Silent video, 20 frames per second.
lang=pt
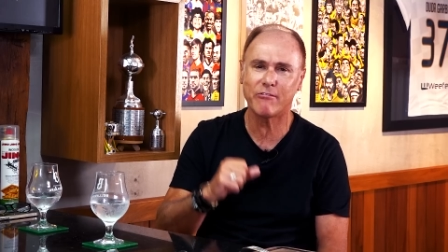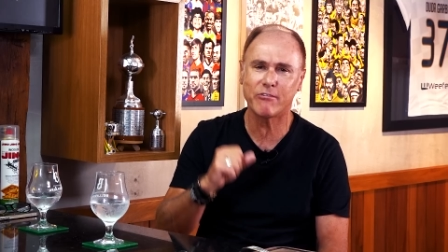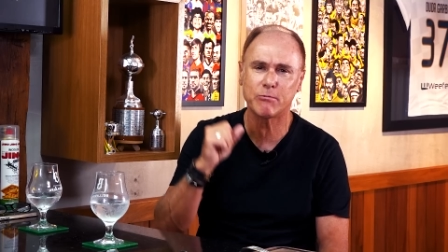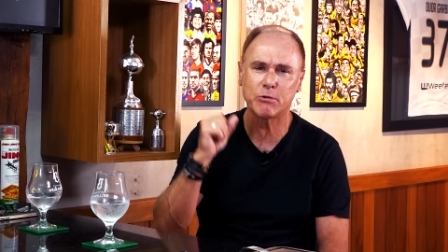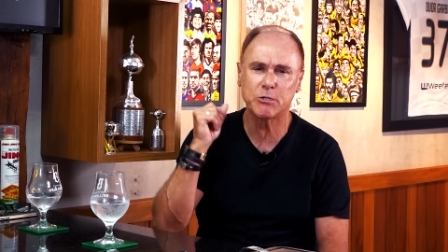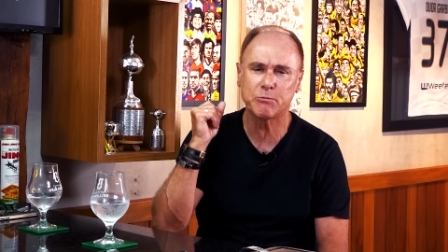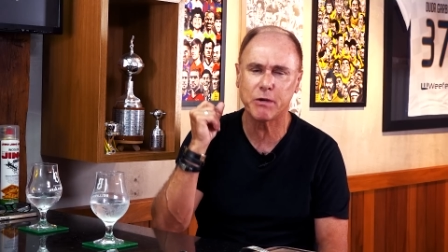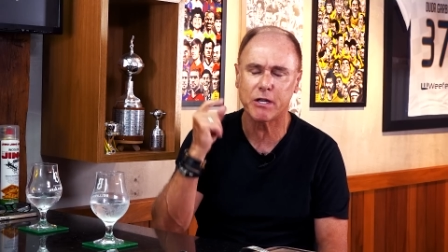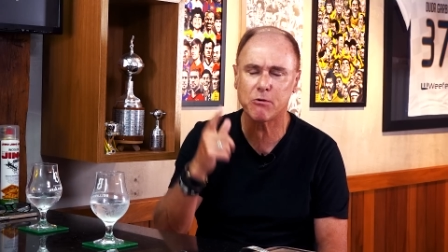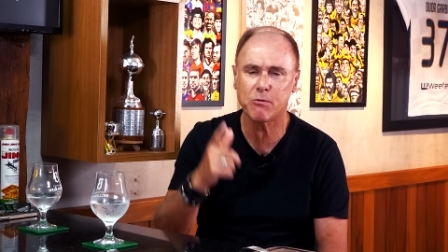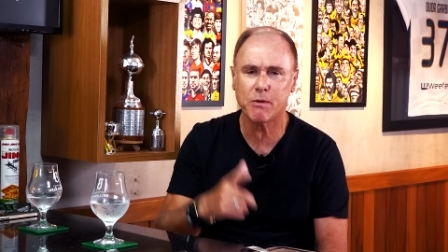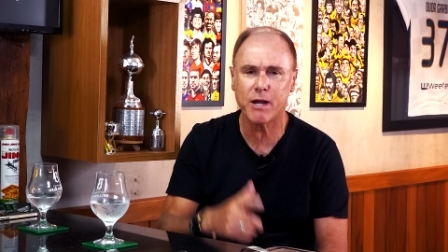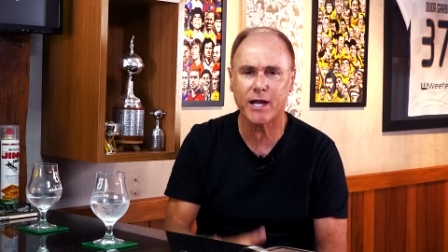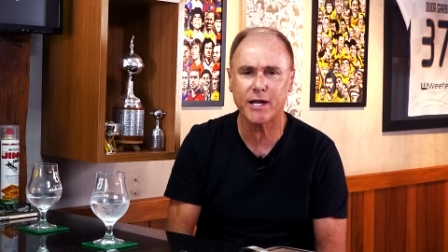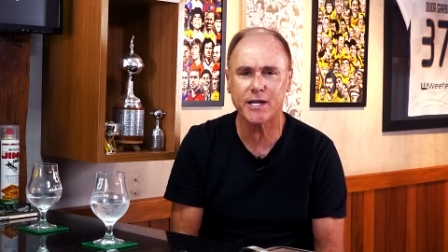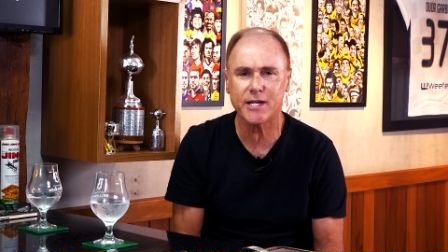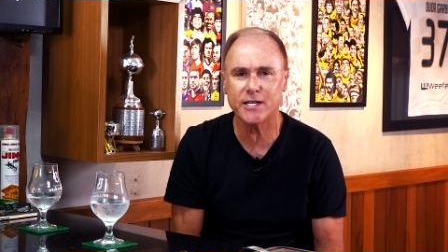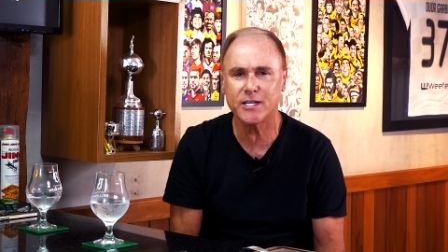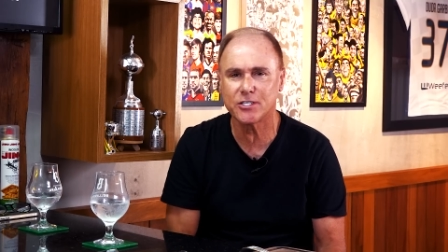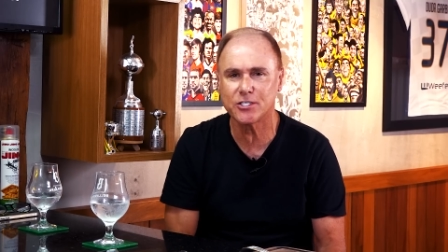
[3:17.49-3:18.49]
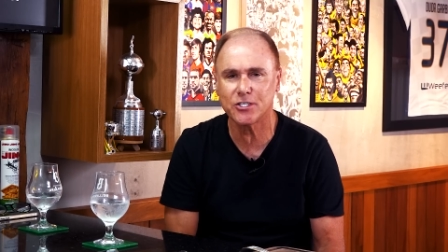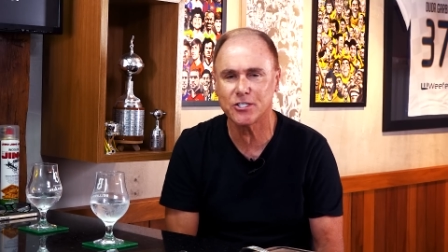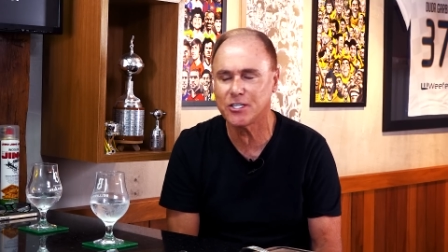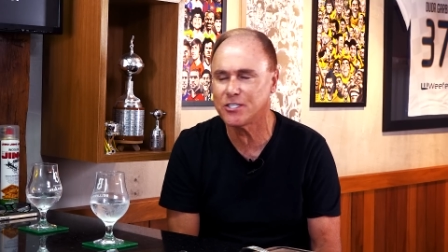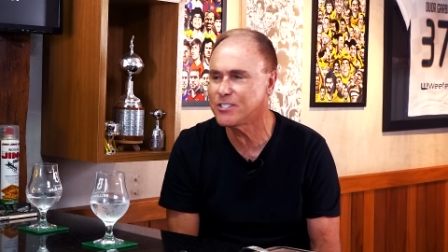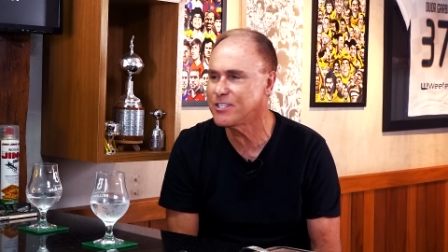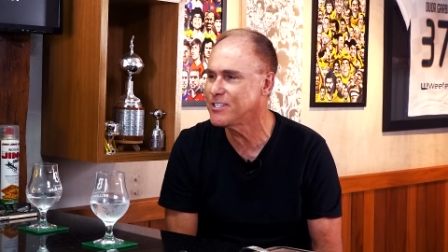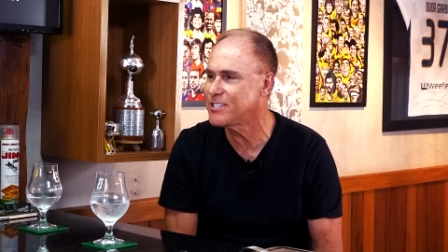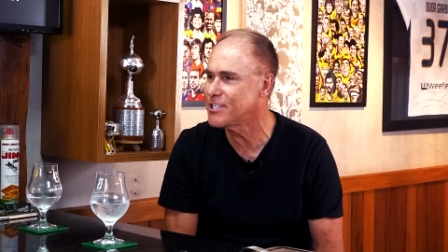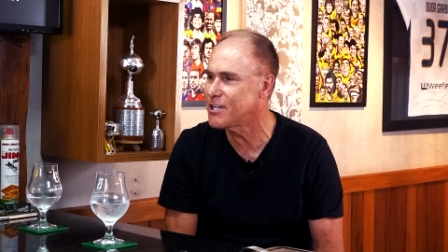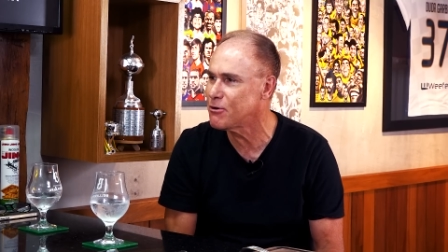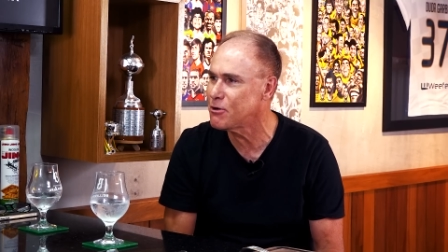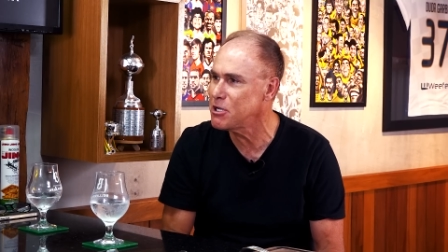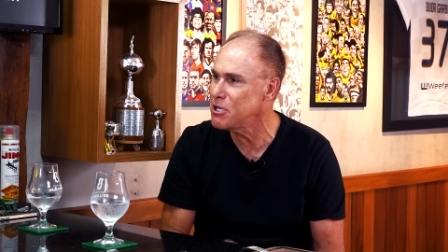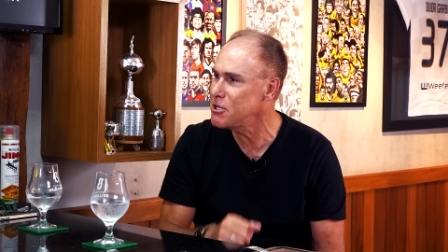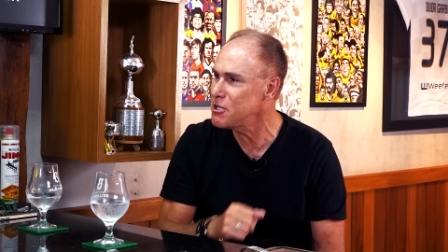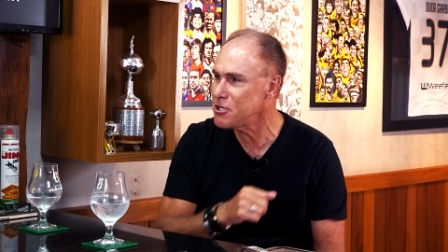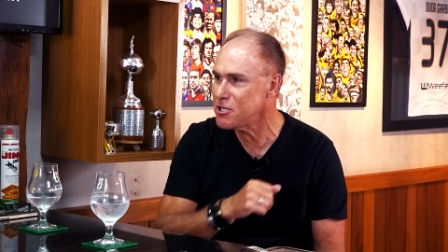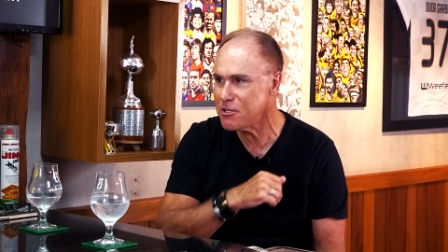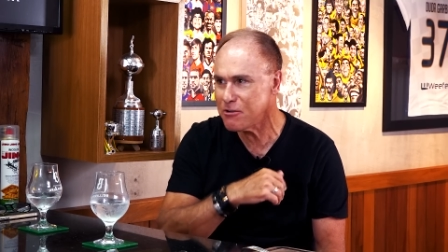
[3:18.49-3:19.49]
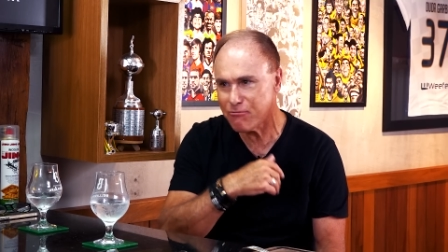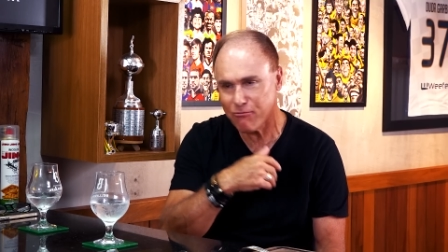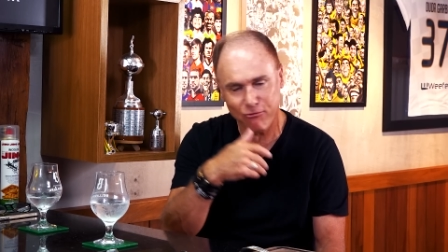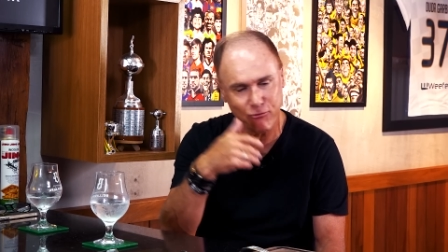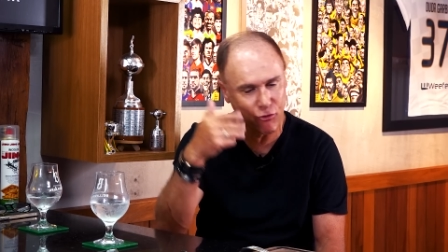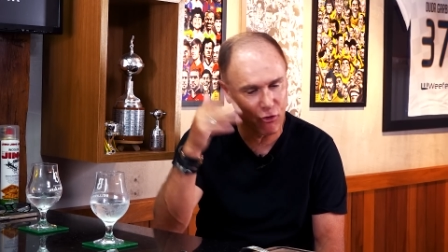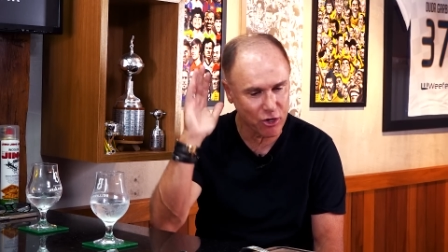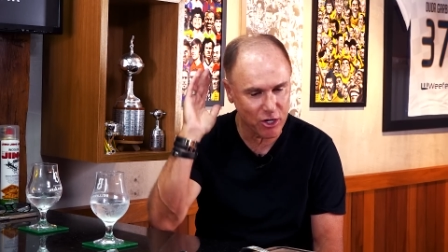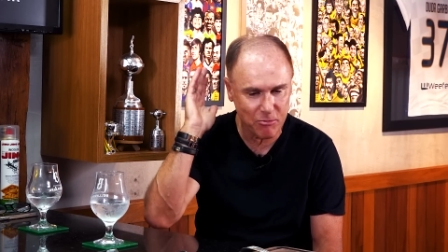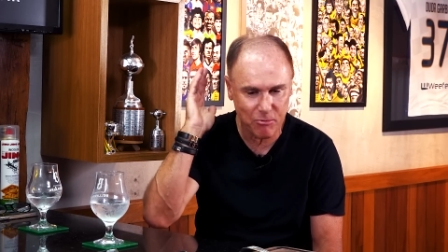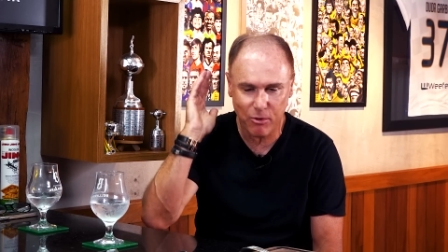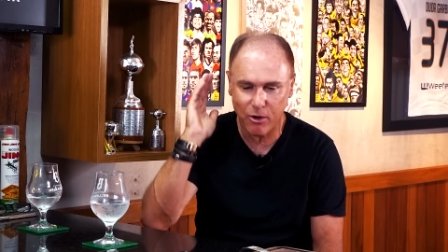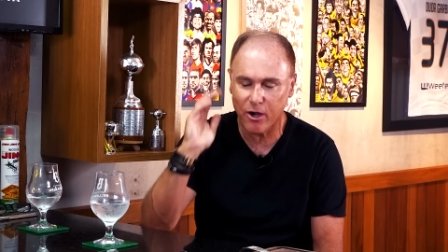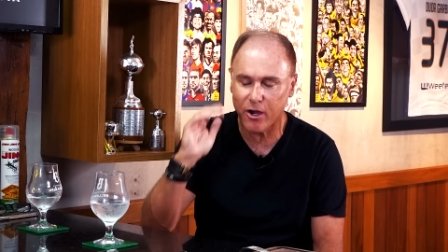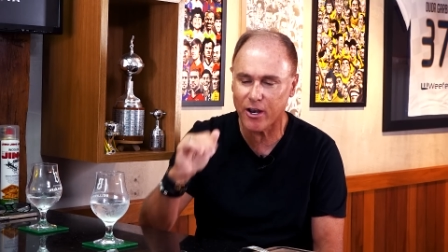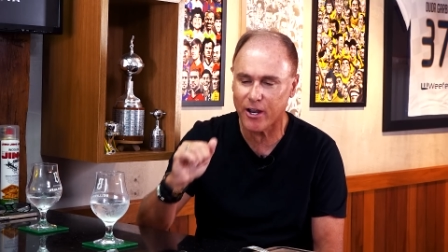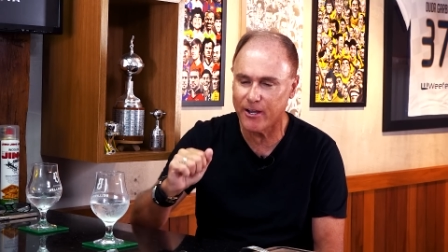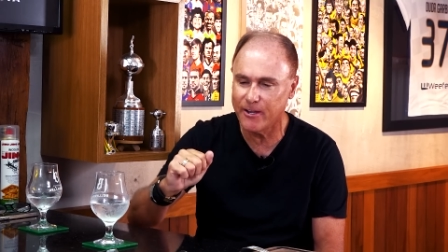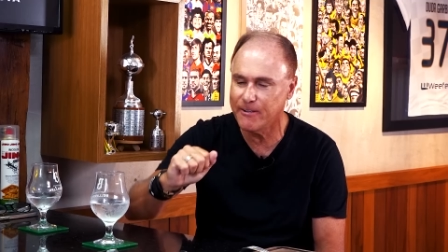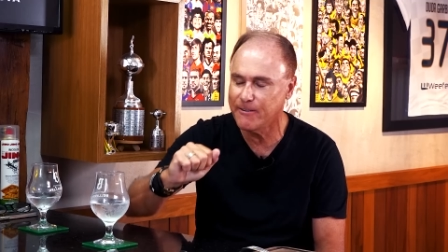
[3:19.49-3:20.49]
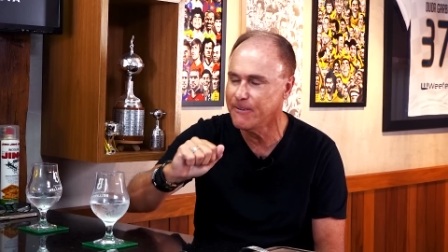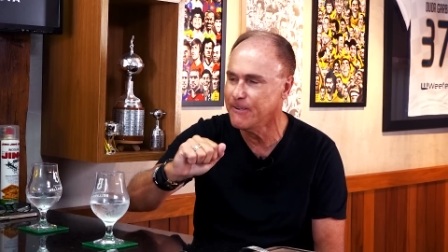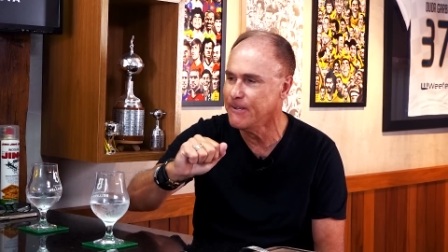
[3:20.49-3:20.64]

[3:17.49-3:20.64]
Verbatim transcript: vamos para uma grande decisão e fui embora.